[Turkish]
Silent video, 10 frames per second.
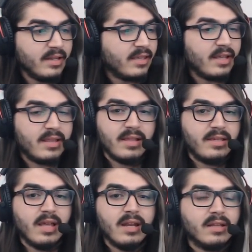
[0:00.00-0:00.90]
genç
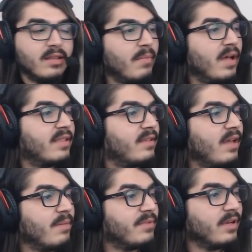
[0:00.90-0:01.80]
zekalıkta master
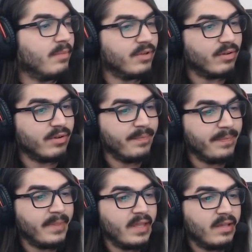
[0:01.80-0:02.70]
yaptın ama.
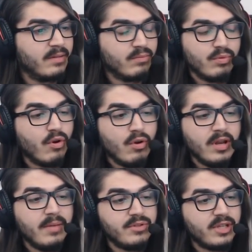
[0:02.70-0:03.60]
Allah ben anlamadım.
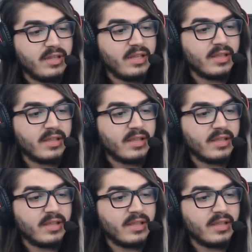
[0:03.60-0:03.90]
Öyle bir şey değil.